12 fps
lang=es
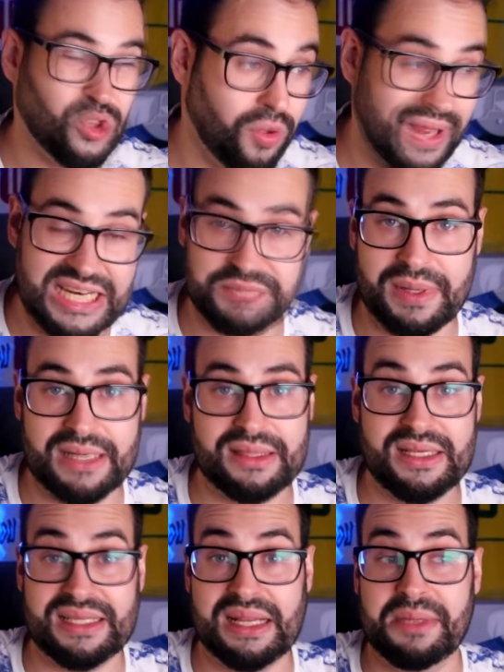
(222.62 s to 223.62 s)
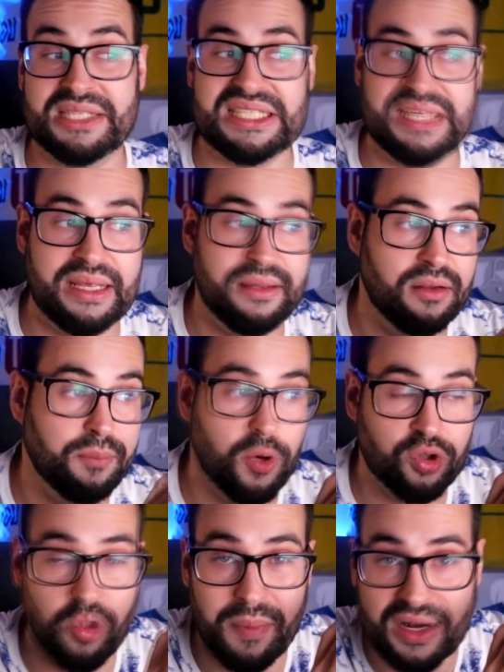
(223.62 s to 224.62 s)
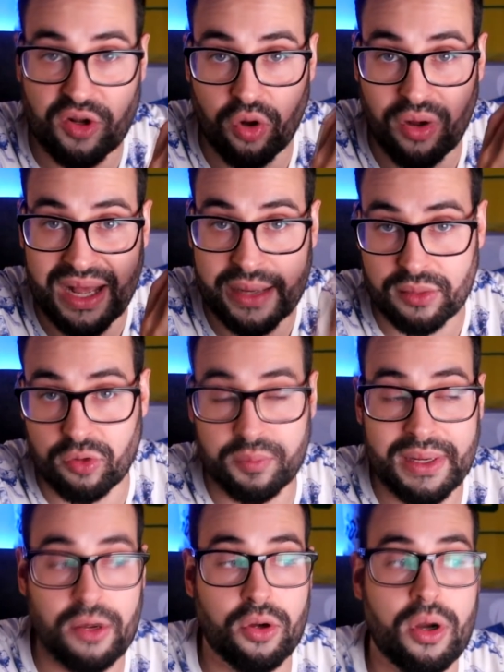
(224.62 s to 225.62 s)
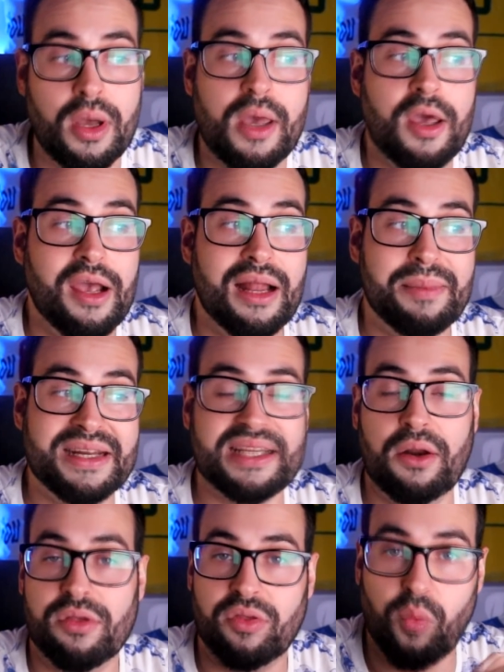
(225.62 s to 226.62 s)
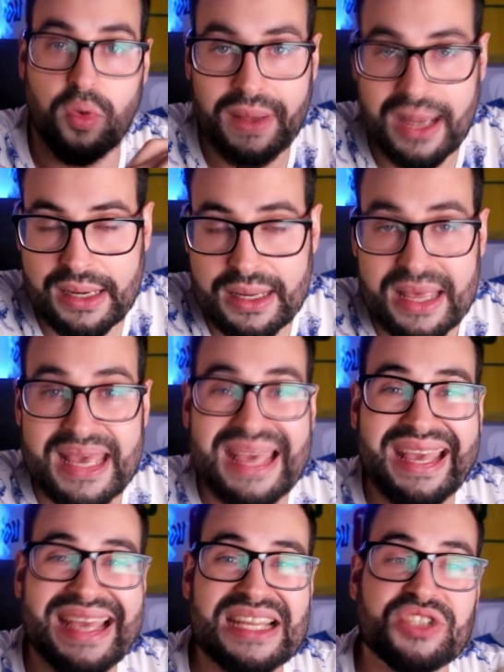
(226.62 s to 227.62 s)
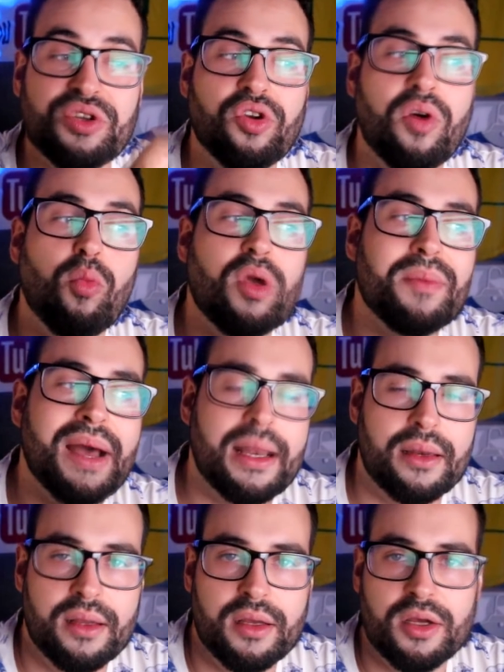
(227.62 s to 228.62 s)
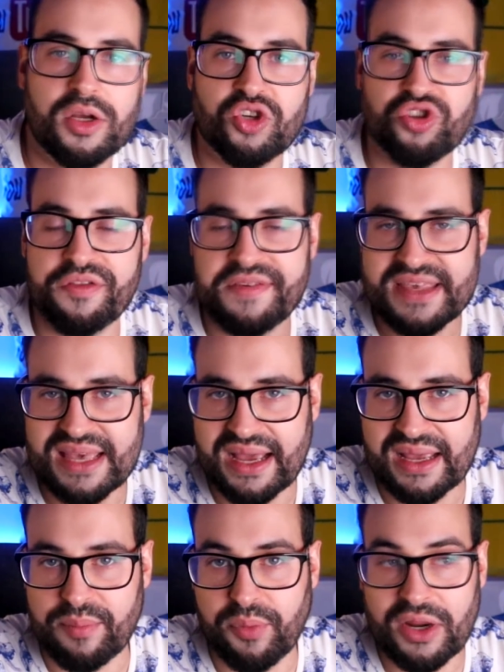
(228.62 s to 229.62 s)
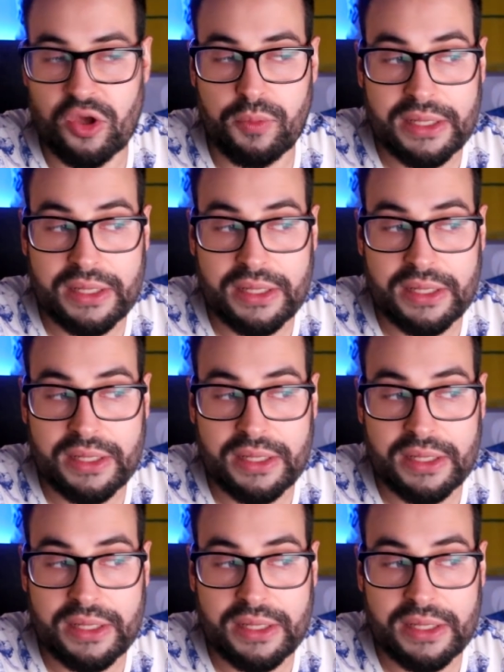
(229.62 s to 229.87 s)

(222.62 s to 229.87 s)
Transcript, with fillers: todas las partes. El Barça se portó mal con Arthur Melo, el Barça lo hizo muy mal, gestionó muy mal su fichaje por la